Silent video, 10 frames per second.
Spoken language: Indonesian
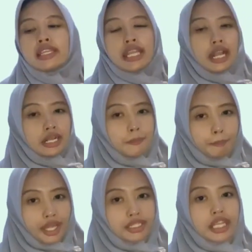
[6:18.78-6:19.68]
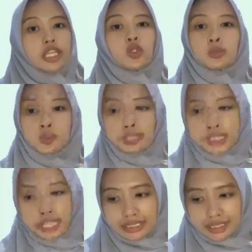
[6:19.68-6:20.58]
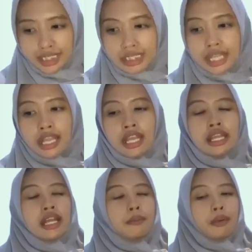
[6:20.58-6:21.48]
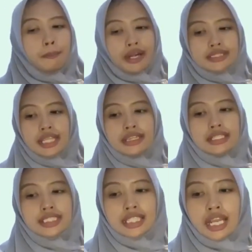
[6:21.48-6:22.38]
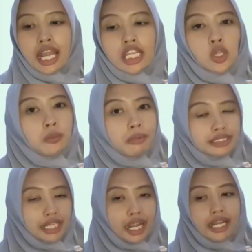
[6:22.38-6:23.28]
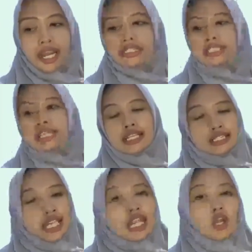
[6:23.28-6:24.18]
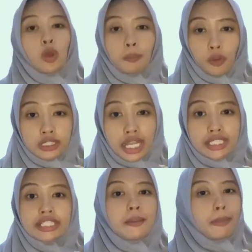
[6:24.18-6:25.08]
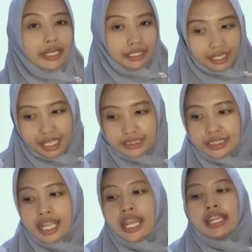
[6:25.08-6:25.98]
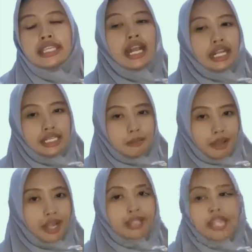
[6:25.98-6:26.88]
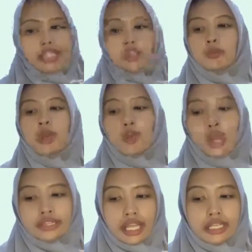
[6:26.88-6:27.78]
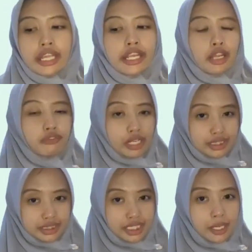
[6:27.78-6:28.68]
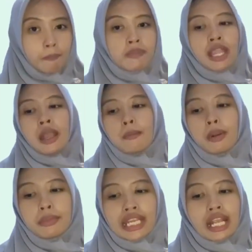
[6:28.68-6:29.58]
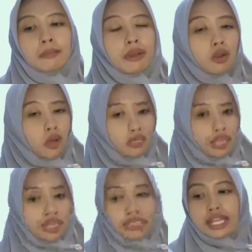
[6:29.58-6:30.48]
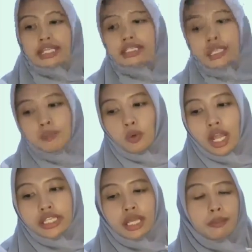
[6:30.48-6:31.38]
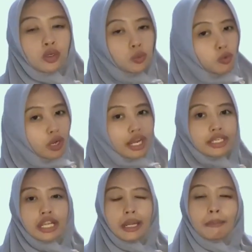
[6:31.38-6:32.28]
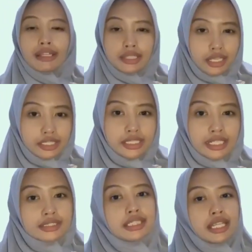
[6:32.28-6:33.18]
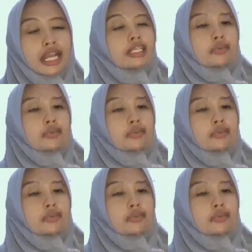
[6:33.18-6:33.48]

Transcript: Yang keempat yaitu publikasi, mempresentasikan atau membacakan hasil kerja kelompoknya di depan kelas. Yang kelima yaitu penguatan dan refleksi, memberikan penguatan dan kesimpulan yang berhubungan dengan materi yang sedang